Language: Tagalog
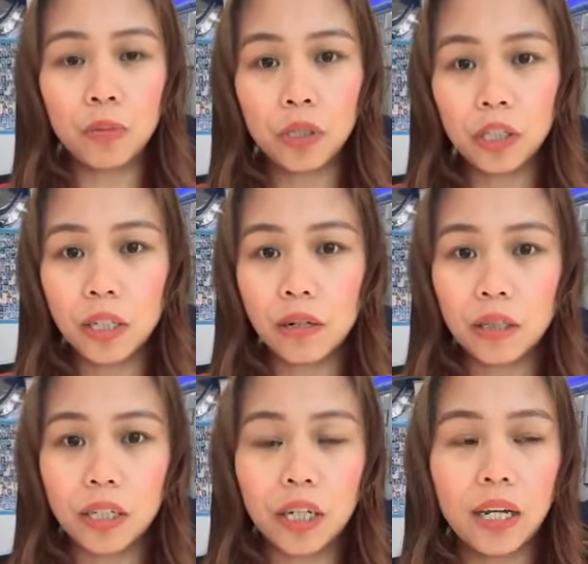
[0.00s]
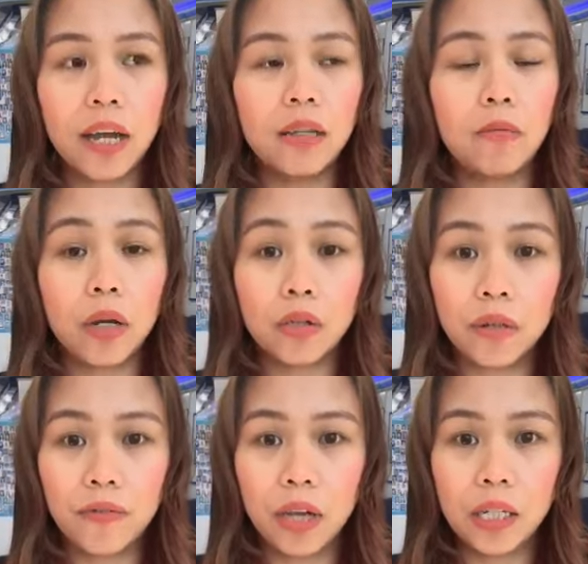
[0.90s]
Computer Secretarial and
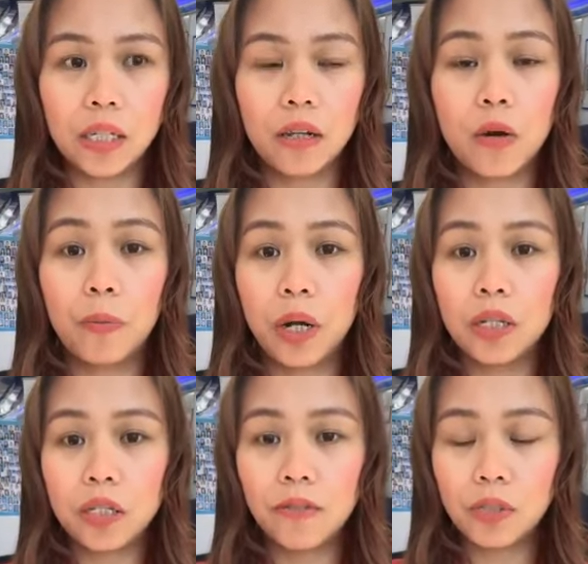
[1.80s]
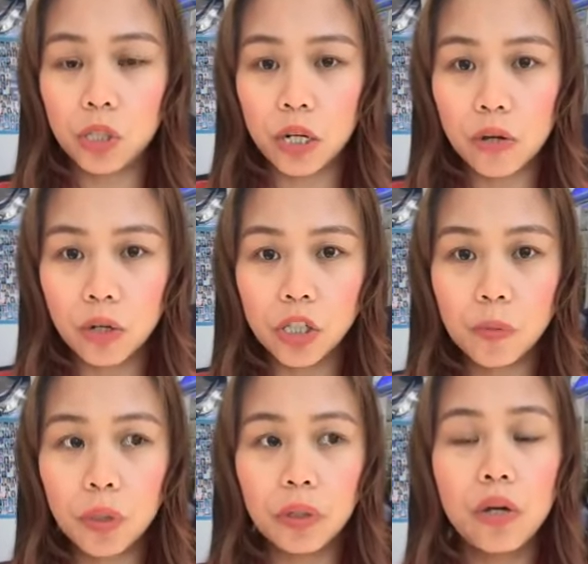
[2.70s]
Microsoft Excel Comprehensive Training Course
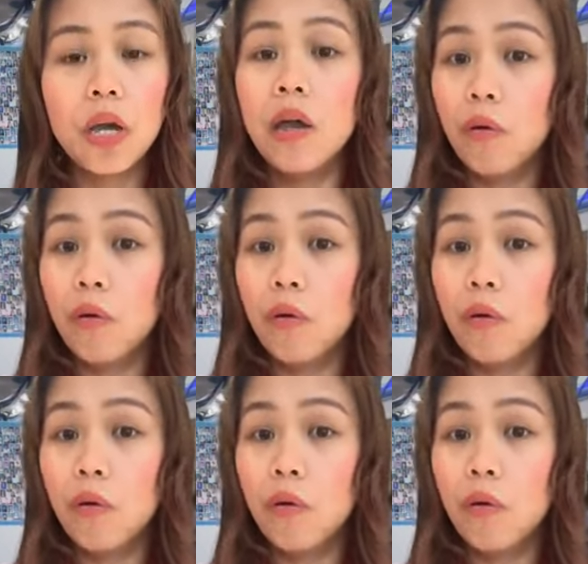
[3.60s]
po, no?